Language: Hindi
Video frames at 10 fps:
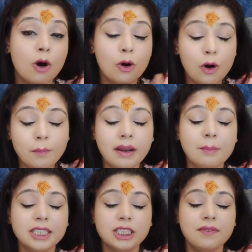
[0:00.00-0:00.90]
ओम
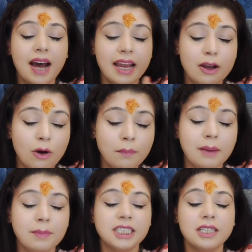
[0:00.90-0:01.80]
नमः शिवाय ओम
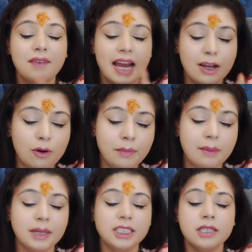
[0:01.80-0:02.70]
नमः शिवाय ओम
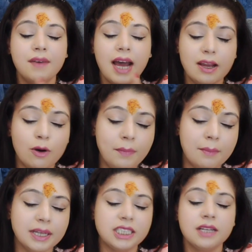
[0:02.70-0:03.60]
नमः शिवाय ओम
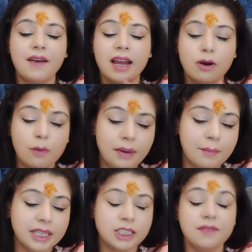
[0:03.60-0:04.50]
नमः शिवाय ओम
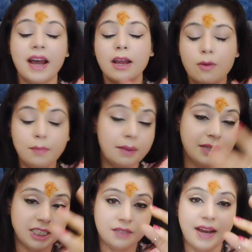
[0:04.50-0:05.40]
नमः शिवाय ओम
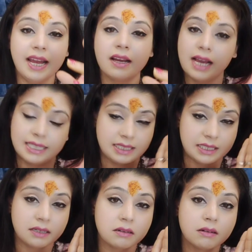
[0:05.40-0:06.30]
नमः शिवाय
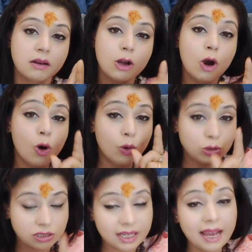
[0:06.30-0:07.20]
ऐसे
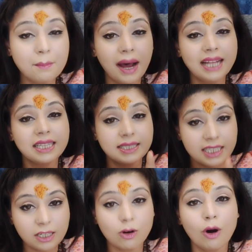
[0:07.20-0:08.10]
उसके बाद
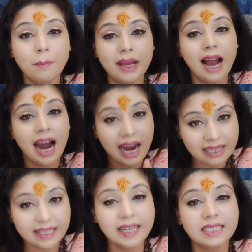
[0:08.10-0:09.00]
जिनको भी
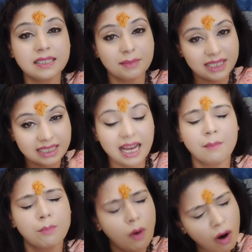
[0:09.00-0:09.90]
आर्थिक समस्या
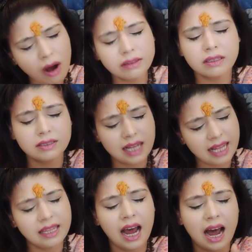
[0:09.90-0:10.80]
बहुत
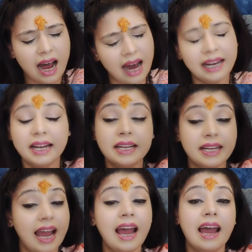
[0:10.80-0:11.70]
ज़्यादा आ रही
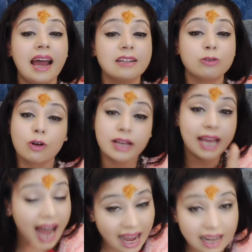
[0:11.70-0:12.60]
है तो
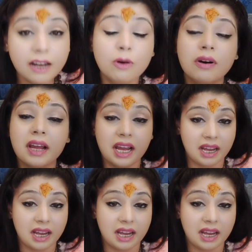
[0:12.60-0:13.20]
क्या करोगे